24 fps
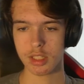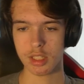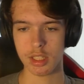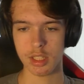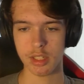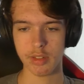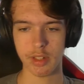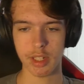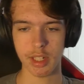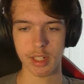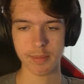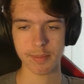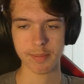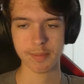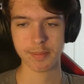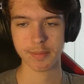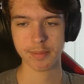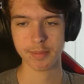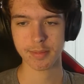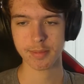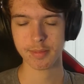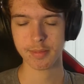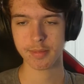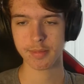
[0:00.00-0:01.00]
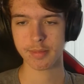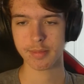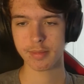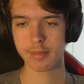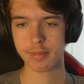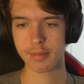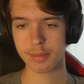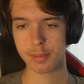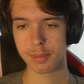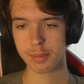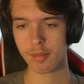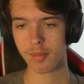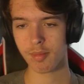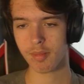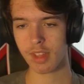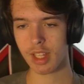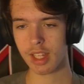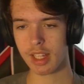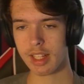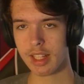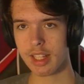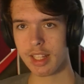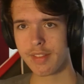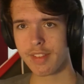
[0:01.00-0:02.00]
Et voilà.
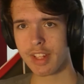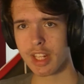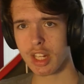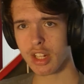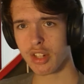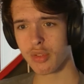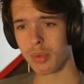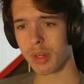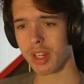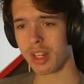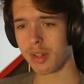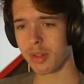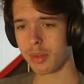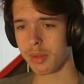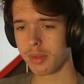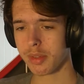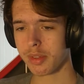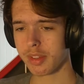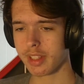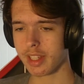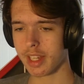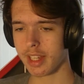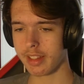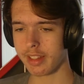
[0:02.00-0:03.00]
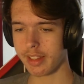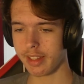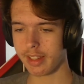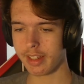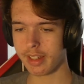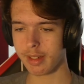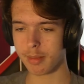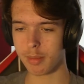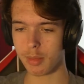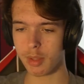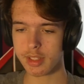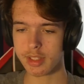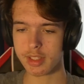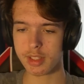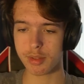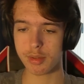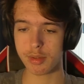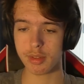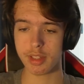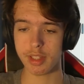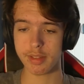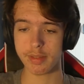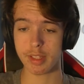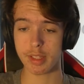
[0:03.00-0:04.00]
Les villageois ont gagné. Moi, c'est
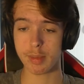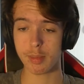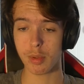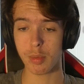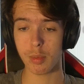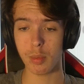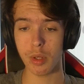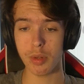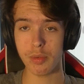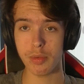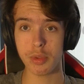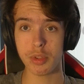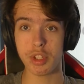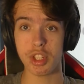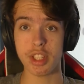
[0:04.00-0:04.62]
une défaite pour moi, vu que